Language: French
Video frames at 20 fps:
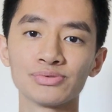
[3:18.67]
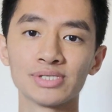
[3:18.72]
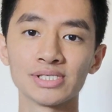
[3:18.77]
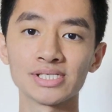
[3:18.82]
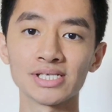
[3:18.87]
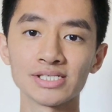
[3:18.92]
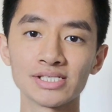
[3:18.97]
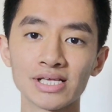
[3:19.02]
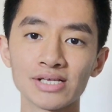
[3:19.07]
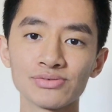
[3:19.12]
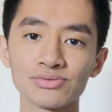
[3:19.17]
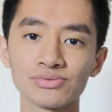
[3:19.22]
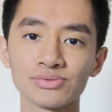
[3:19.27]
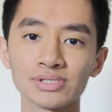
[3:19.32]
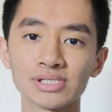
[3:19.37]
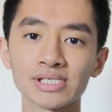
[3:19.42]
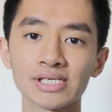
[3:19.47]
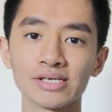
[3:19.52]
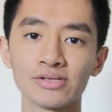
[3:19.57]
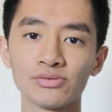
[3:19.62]
euh, des
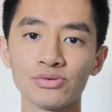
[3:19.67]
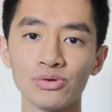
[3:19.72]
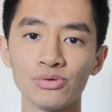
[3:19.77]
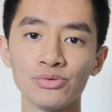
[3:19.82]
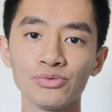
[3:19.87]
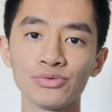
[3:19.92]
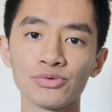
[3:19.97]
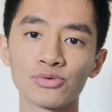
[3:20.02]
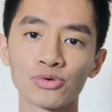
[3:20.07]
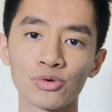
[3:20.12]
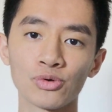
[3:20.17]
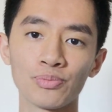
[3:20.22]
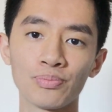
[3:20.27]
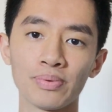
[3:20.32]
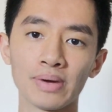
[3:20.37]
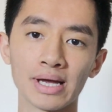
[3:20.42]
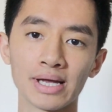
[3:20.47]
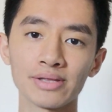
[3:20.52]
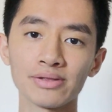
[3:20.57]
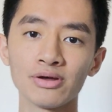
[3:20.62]
États-Unis et de l'Union
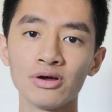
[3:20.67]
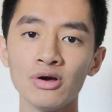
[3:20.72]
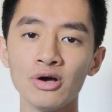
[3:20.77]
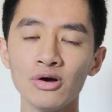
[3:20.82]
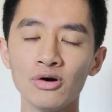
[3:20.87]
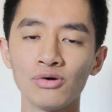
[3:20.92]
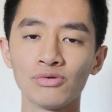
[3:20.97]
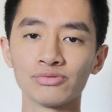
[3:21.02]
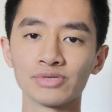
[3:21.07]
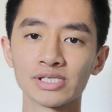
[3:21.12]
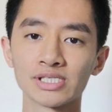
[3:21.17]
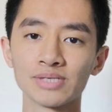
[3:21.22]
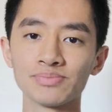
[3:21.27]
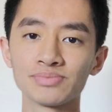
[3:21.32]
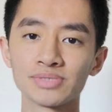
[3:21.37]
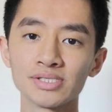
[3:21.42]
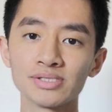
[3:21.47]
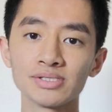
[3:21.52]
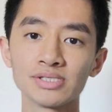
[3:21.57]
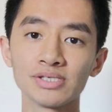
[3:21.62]
européenne, on a des
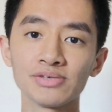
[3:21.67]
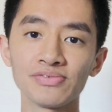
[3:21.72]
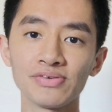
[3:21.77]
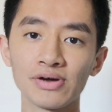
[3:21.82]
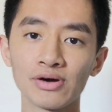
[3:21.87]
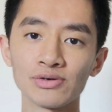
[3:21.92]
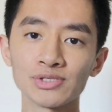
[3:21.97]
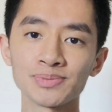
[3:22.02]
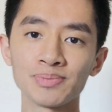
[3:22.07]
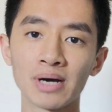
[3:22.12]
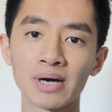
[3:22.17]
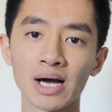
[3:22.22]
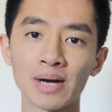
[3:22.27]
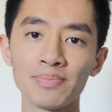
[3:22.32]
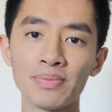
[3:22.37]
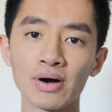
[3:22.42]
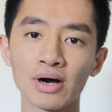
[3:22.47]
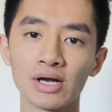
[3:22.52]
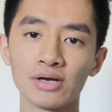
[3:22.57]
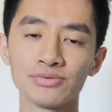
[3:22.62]
petites différences par
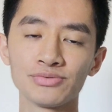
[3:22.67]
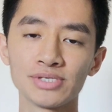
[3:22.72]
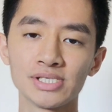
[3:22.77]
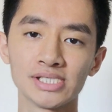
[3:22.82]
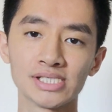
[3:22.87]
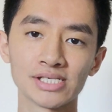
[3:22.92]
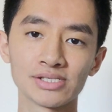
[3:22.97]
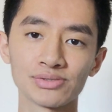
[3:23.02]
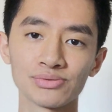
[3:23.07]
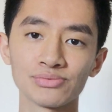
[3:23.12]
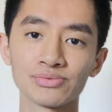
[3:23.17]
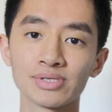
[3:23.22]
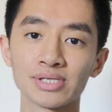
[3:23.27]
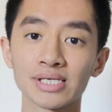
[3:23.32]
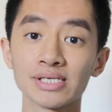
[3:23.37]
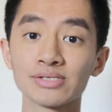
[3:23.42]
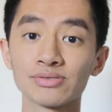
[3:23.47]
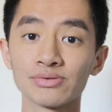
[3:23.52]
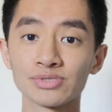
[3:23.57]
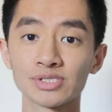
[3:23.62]
rapport à l'utilisation
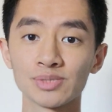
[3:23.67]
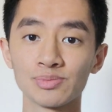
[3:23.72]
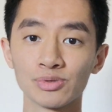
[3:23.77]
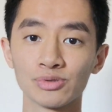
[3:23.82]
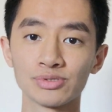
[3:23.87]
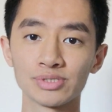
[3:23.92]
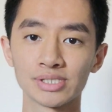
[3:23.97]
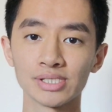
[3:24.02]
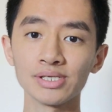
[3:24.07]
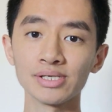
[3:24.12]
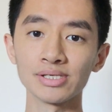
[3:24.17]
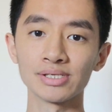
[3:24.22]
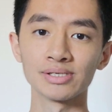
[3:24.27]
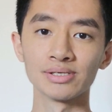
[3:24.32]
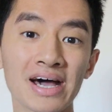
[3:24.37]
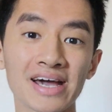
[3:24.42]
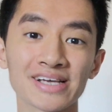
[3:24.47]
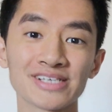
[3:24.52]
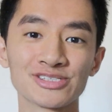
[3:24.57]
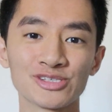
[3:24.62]
des antibiotiques.
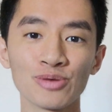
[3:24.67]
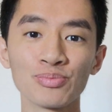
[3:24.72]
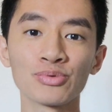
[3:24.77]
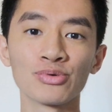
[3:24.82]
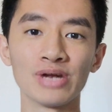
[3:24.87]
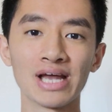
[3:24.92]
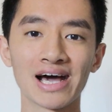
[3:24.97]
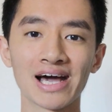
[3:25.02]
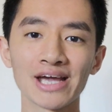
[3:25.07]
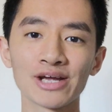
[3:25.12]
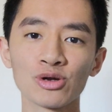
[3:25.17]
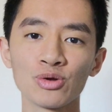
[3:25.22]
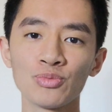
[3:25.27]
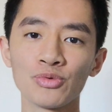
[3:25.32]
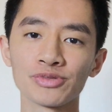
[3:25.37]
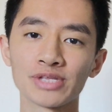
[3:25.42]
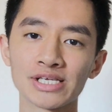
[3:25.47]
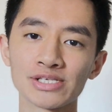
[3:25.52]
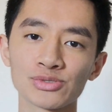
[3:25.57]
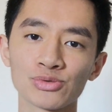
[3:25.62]
Par exemple, la
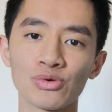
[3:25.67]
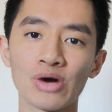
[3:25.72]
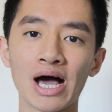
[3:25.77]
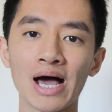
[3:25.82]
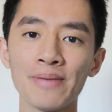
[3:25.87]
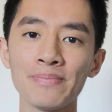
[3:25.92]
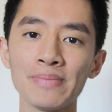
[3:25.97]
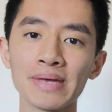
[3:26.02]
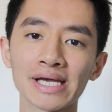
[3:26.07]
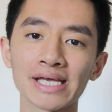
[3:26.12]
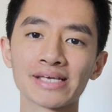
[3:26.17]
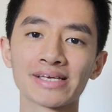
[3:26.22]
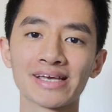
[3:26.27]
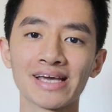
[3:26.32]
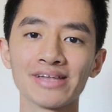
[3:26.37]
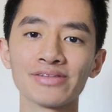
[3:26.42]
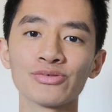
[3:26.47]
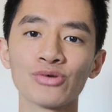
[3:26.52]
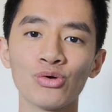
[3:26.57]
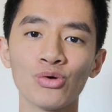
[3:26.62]
réglementation
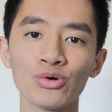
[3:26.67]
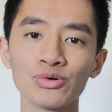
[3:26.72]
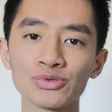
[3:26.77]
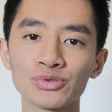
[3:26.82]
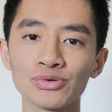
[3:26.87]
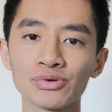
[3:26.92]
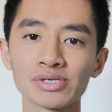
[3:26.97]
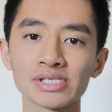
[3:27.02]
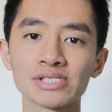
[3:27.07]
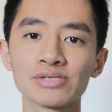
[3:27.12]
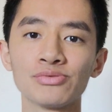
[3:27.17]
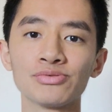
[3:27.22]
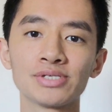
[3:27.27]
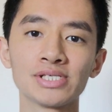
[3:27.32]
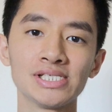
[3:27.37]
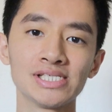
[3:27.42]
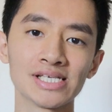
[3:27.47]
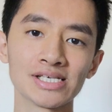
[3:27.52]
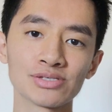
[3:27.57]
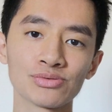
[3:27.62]
américaine autorise
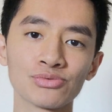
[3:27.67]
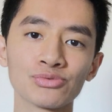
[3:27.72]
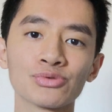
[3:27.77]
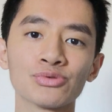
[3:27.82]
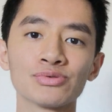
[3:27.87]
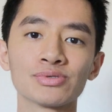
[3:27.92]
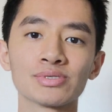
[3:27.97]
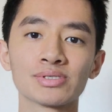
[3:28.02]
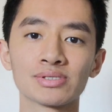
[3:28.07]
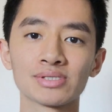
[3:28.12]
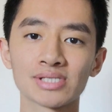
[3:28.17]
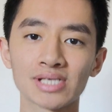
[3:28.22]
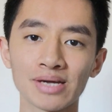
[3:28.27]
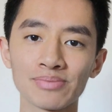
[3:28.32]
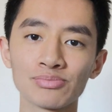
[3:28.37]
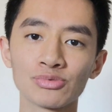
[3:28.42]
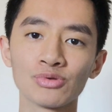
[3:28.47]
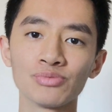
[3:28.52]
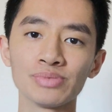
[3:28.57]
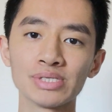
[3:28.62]
l'utilisation de
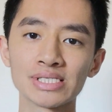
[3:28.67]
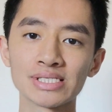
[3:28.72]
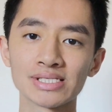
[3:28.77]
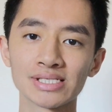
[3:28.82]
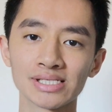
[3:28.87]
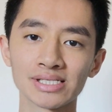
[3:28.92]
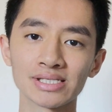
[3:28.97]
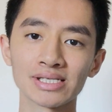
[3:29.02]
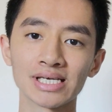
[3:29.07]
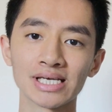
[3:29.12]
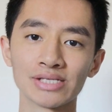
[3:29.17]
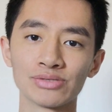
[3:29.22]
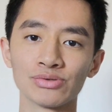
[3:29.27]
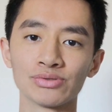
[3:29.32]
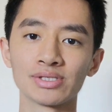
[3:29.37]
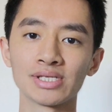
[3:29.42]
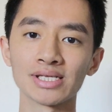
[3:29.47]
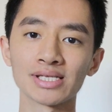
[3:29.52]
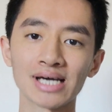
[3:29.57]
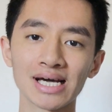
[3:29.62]
streptomycine et
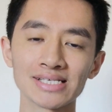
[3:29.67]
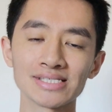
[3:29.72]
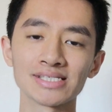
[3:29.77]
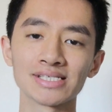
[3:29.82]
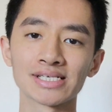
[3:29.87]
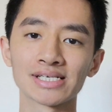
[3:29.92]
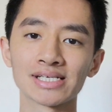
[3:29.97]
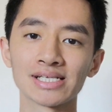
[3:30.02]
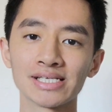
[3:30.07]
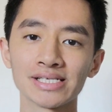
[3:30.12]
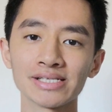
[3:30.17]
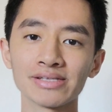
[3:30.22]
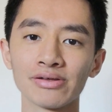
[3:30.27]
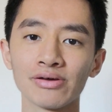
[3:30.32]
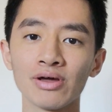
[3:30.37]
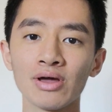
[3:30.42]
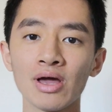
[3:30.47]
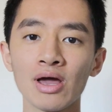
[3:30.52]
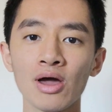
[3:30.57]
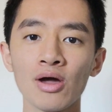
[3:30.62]
de
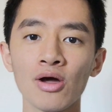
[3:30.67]
tétracycline